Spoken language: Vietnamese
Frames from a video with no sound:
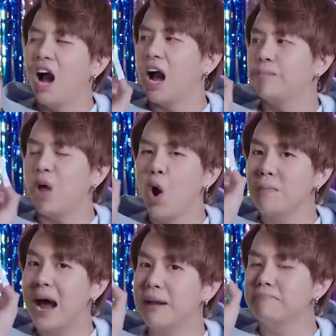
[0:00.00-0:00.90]
à, ôi
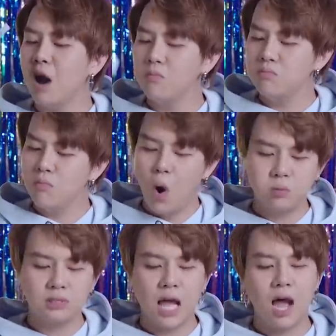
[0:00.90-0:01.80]
ba năm bóng một
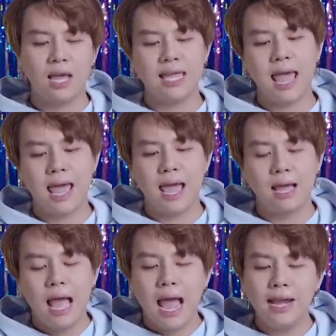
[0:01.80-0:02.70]
thời dè
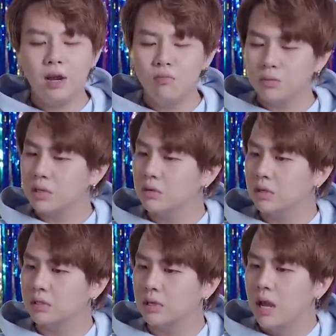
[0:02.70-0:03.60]
hay nói một thời
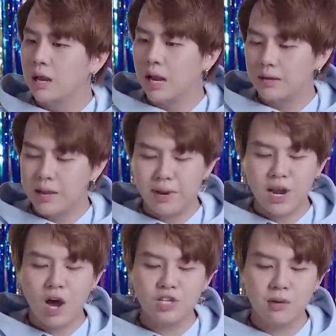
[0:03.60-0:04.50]
quạt à, để mình
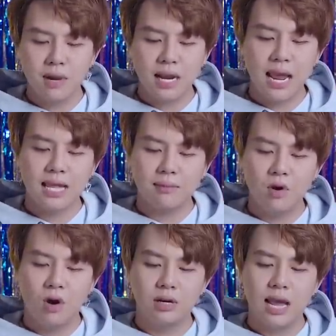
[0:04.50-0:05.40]
nói cho mà nghe tâm
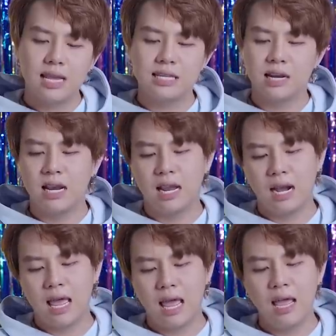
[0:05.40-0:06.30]
hồn này chẳng để lặng
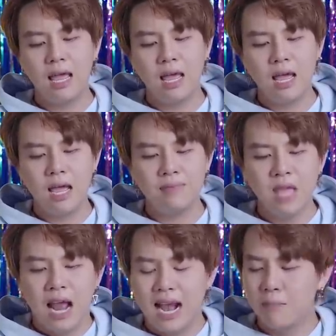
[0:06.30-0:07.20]
lẽ
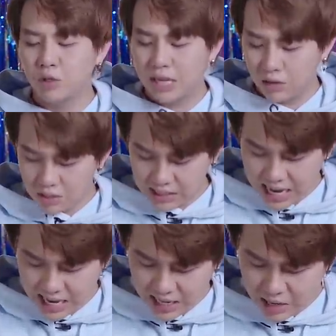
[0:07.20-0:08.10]
là một thằng con
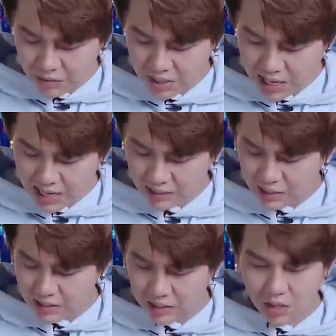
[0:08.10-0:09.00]
trai nghèo như anh
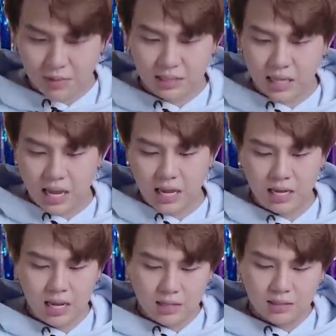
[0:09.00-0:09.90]
ở trong đôi bàn
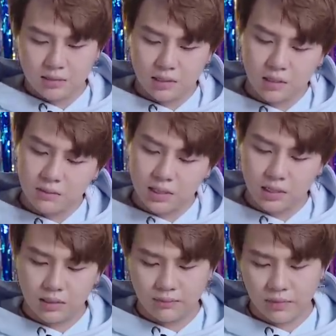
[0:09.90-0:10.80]
tay nhìn thấy không
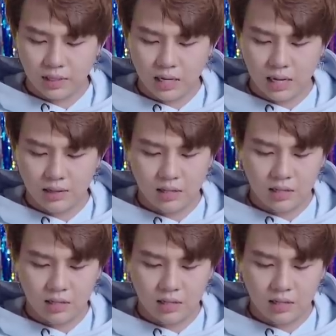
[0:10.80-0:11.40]
thấy à,